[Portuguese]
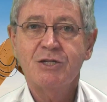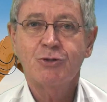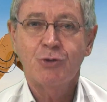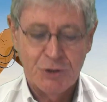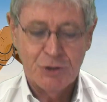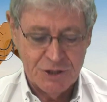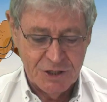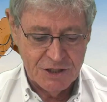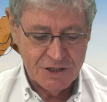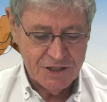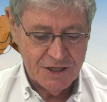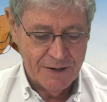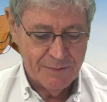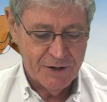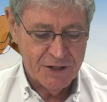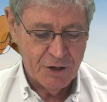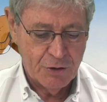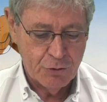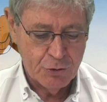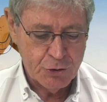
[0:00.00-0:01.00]
do
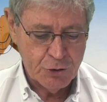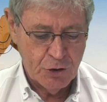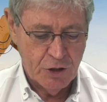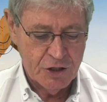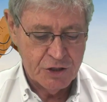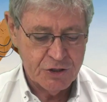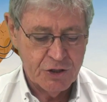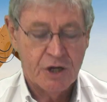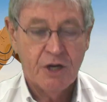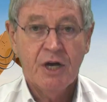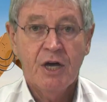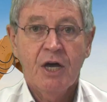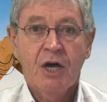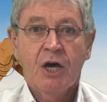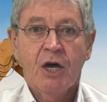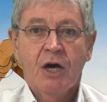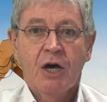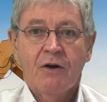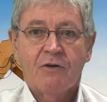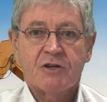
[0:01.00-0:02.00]
sistema de consórcio.
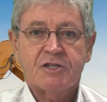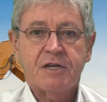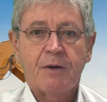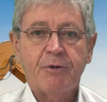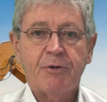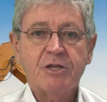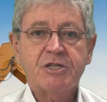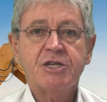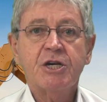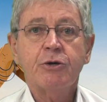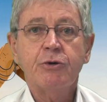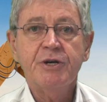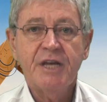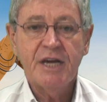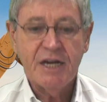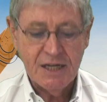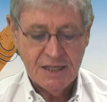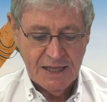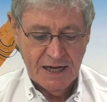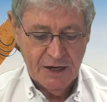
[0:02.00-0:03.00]
Você pode se
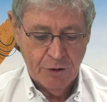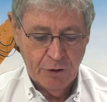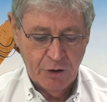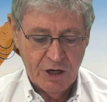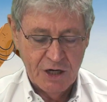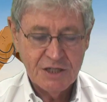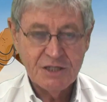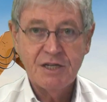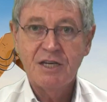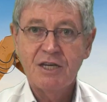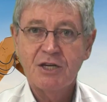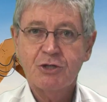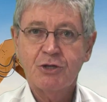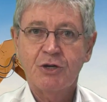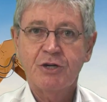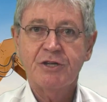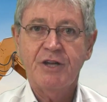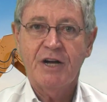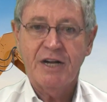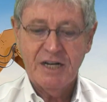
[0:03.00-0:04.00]
conectar a nós
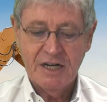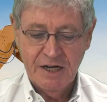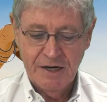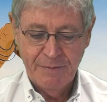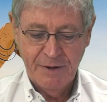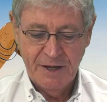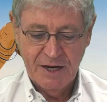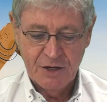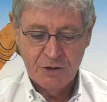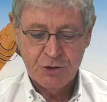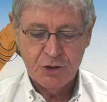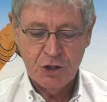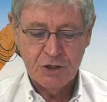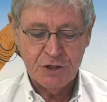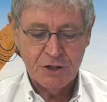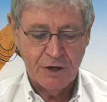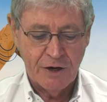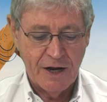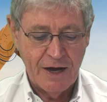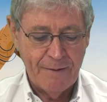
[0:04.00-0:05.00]
direcionando a câmera do seu
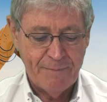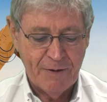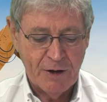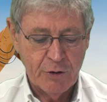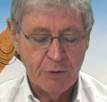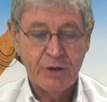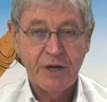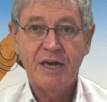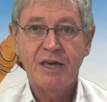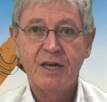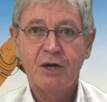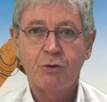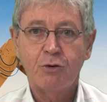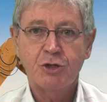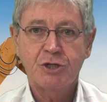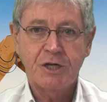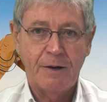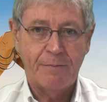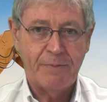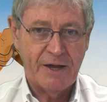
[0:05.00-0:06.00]
celular para o QR
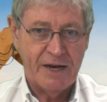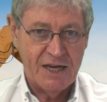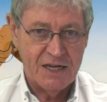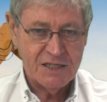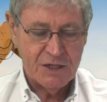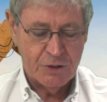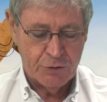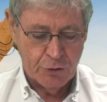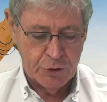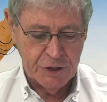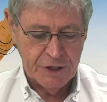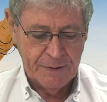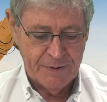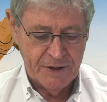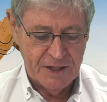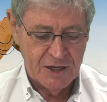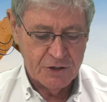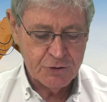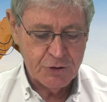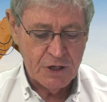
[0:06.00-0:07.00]
Code que aparece no rodapé
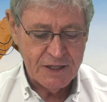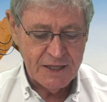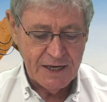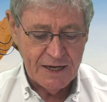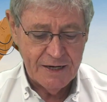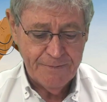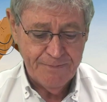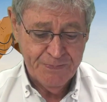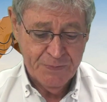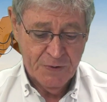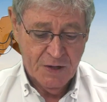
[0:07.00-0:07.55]
da sua tela.